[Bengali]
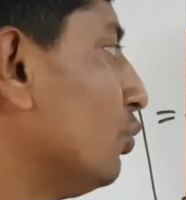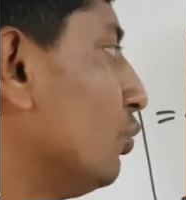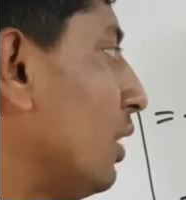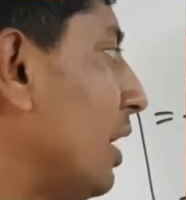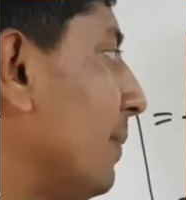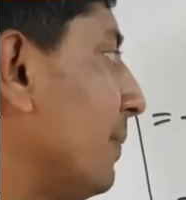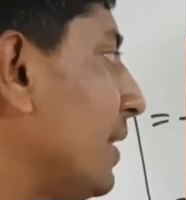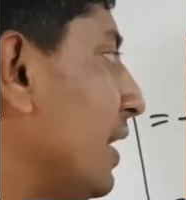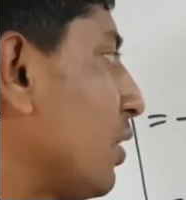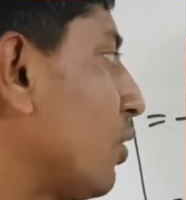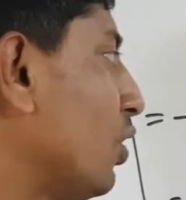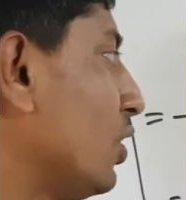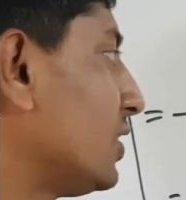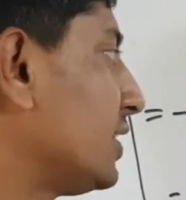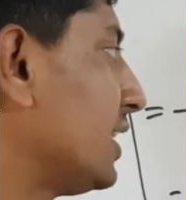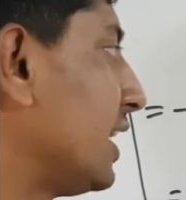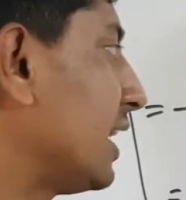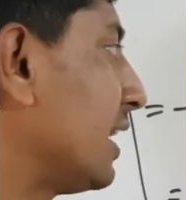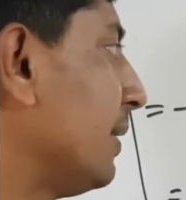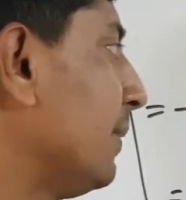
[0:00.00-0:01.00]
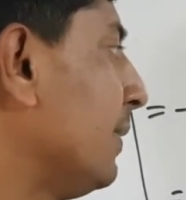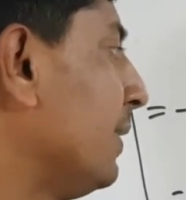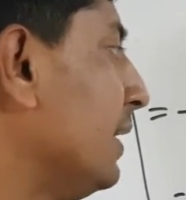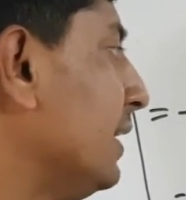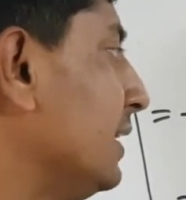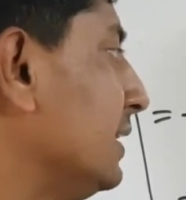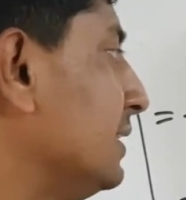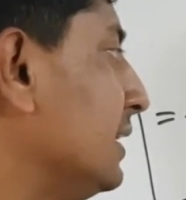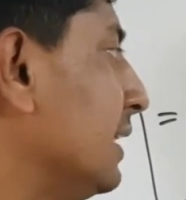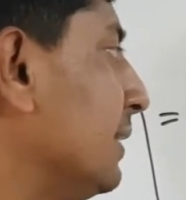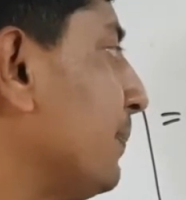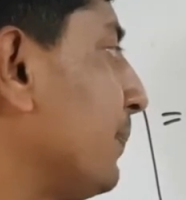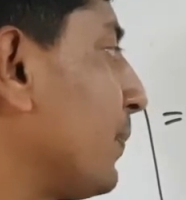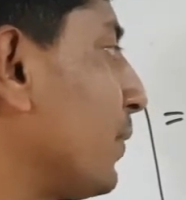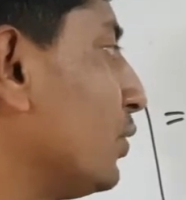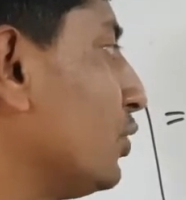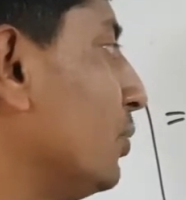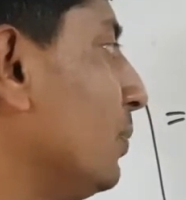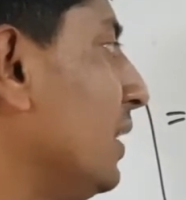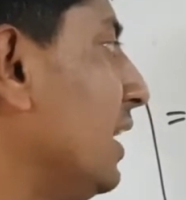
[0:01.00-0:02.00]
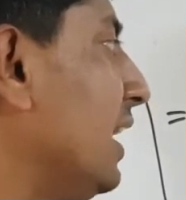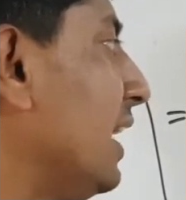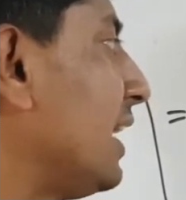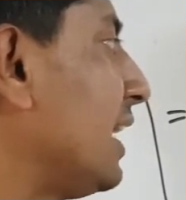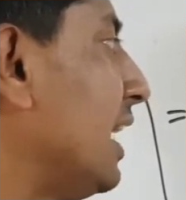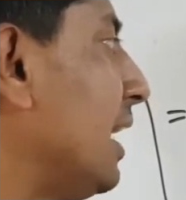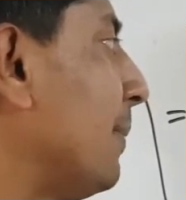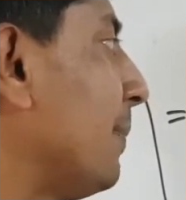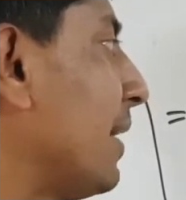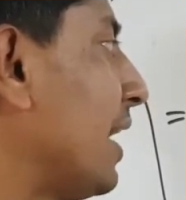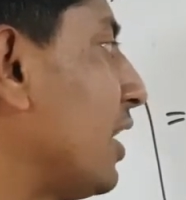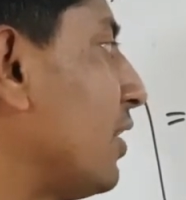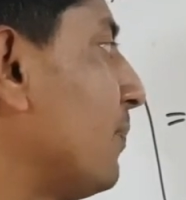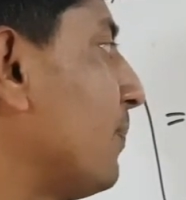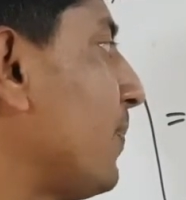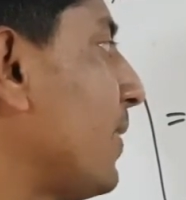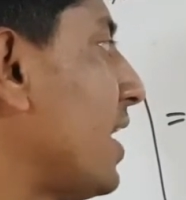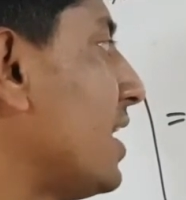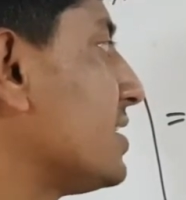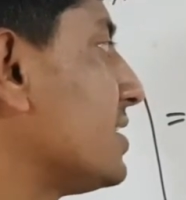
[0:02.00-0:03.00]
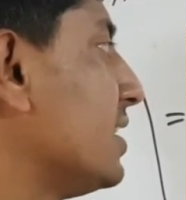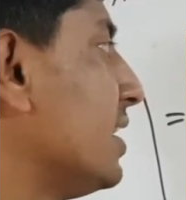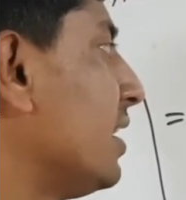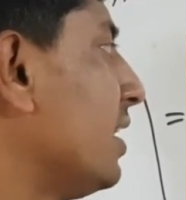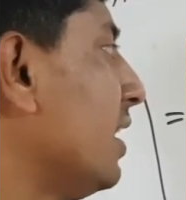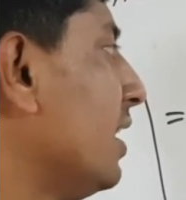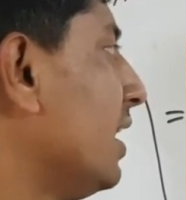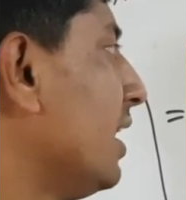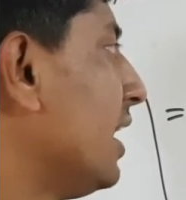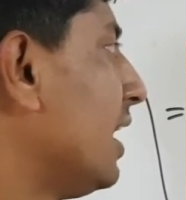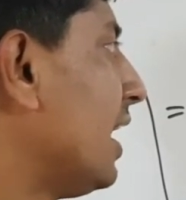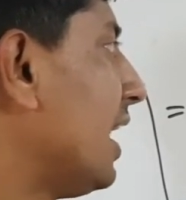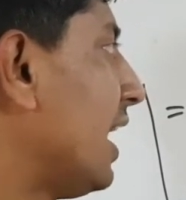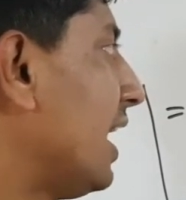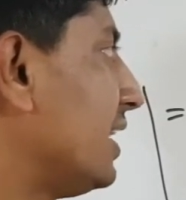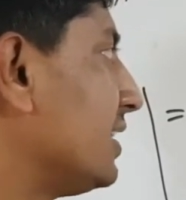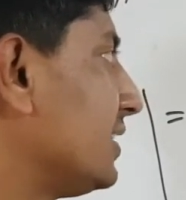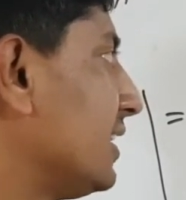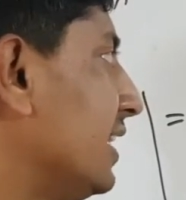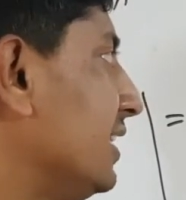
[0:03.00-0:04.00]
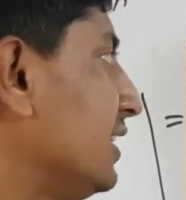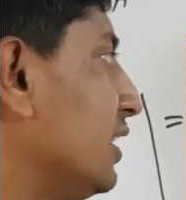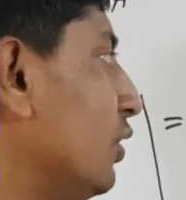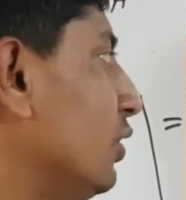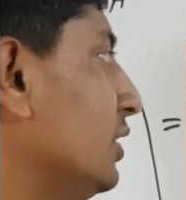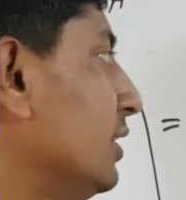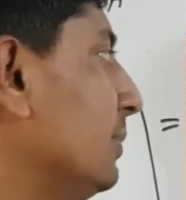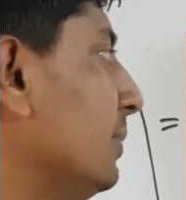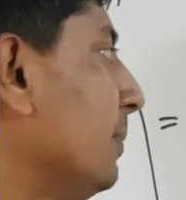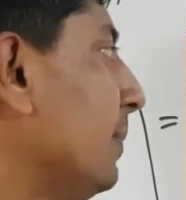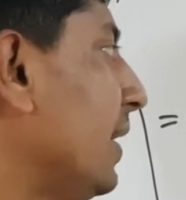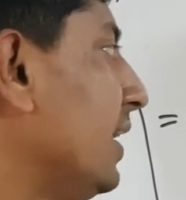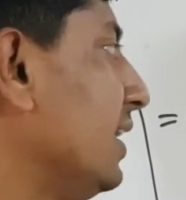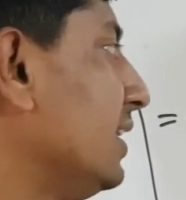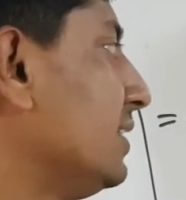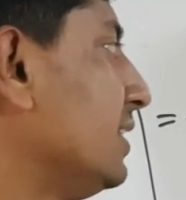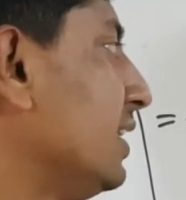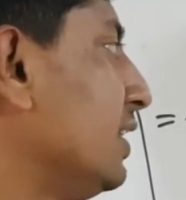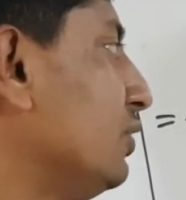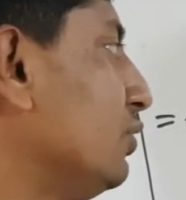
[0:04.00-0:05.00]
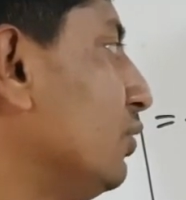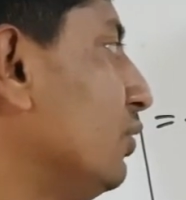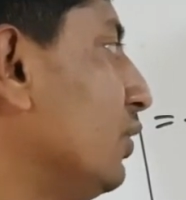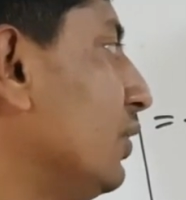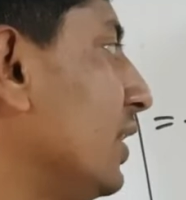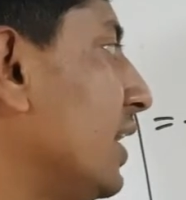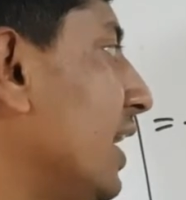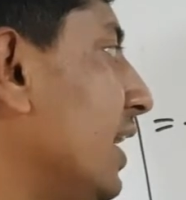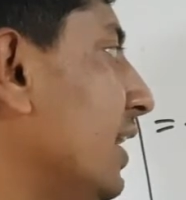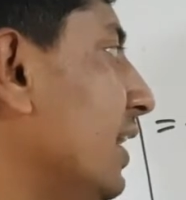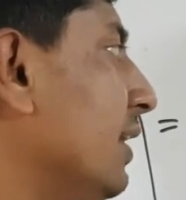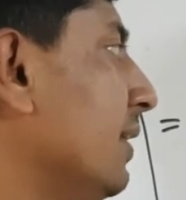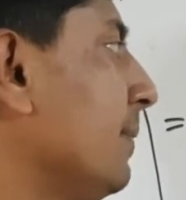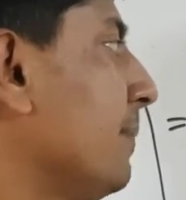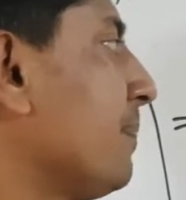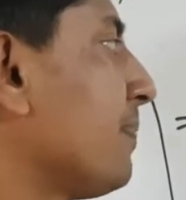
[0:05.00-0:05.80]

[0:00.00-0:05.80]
তো আমরা কসটাকে এই যে প্রথমে লিখলাম কারণ প্লাসের আর সাইনটা হয়ে যাবে মাইনাসের জন্য এখানে